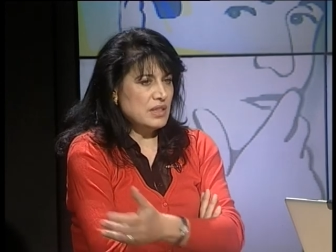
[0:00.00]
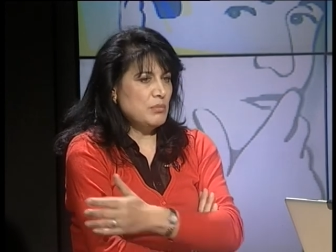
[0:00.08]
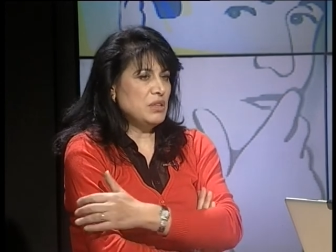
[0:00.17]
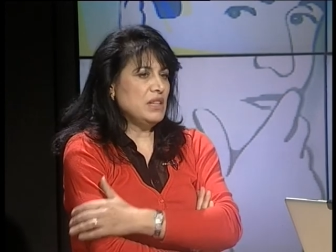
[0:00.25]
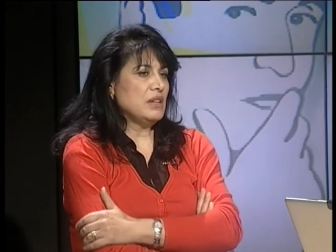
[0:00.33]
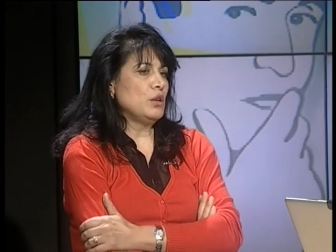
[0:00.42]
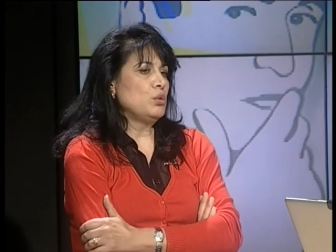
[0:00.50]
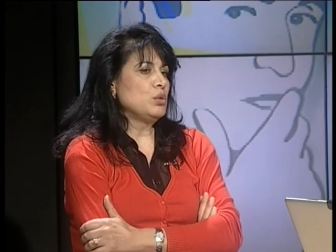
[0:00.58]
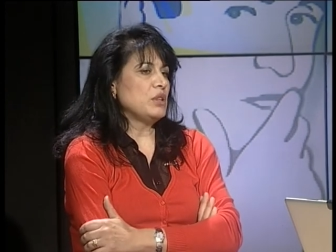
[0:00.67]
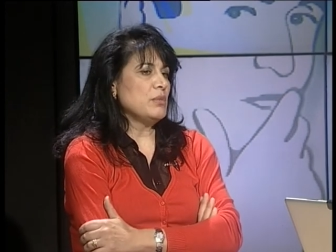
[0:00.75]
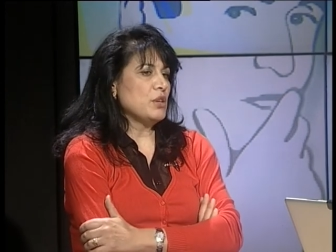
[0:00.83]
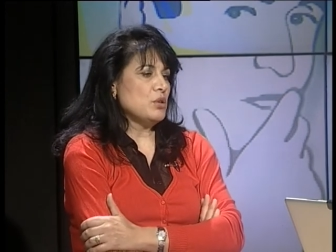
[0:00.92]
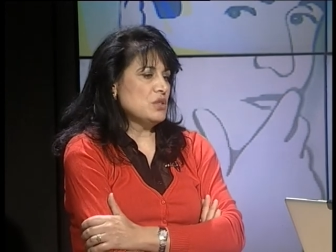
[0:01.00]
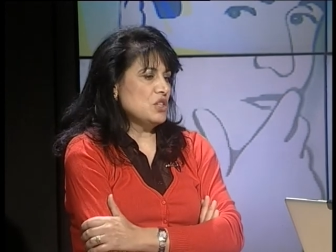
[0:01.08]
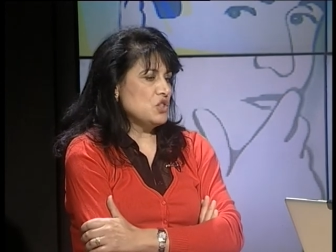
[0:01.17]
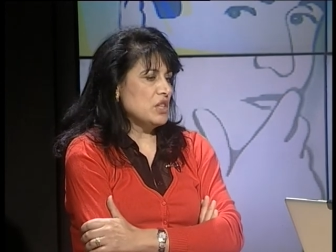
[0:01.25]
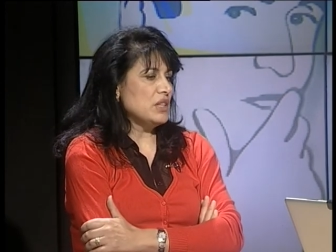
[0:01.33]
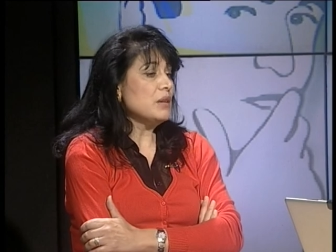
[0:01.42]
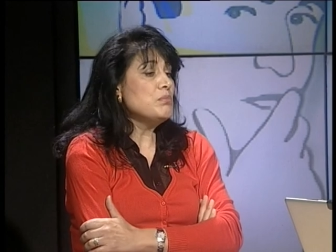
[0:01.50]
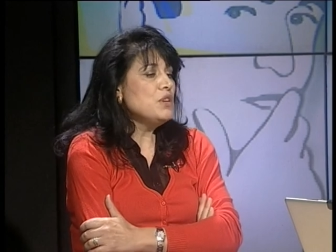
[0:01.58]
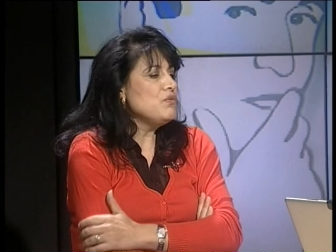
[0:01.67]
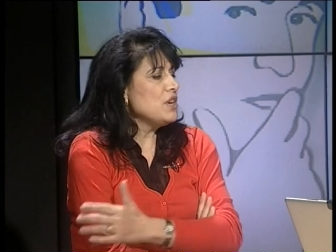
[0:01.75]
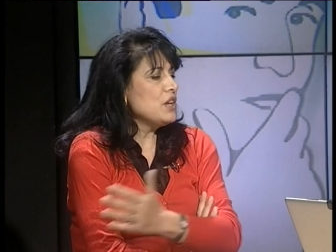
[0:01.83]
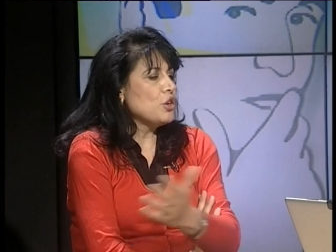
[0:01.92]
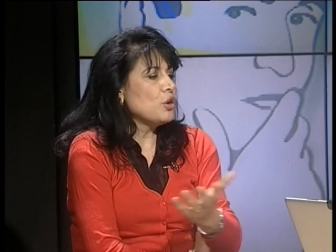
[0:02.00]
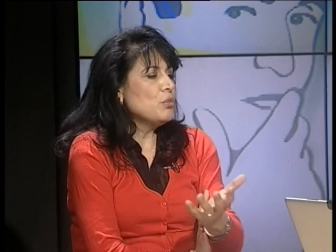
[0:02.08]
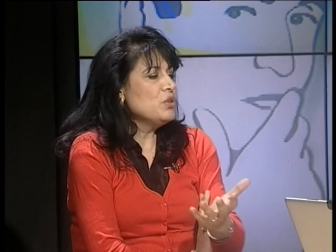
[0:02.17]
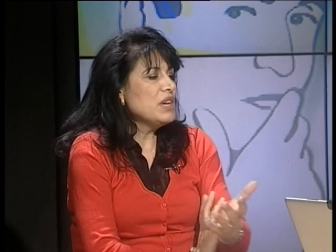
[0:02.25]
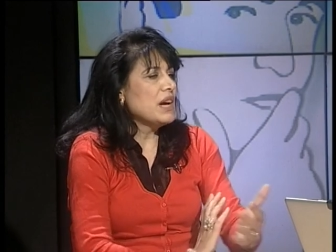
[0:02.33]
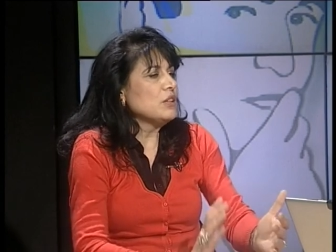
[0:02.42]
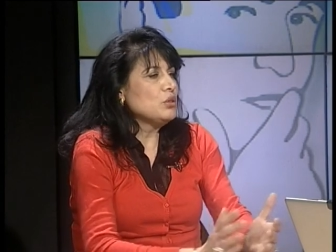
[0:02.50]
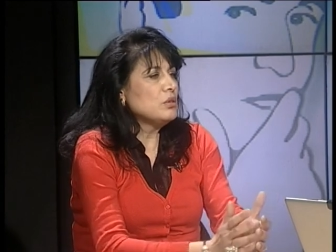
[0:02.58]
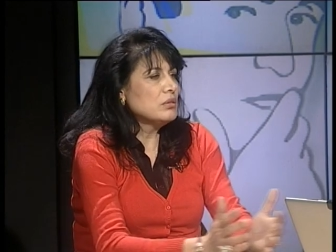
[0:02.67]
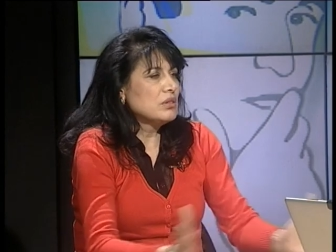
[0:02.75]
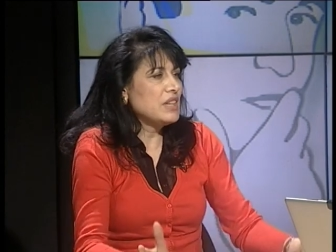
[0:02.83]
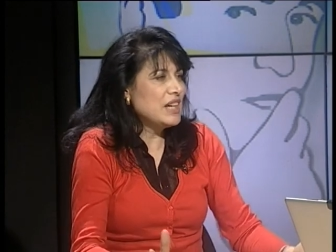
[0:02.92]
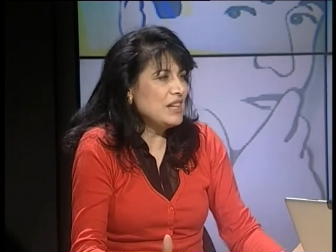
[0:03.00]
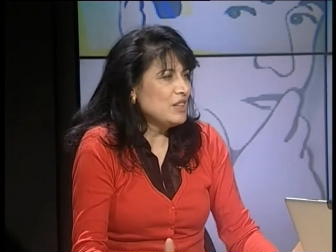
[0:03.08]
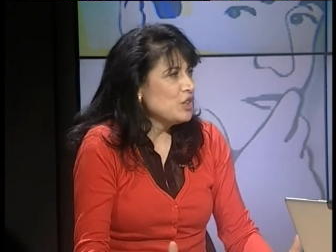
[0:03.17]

stabilire le ultime cose eccetera e mi viene comunicato che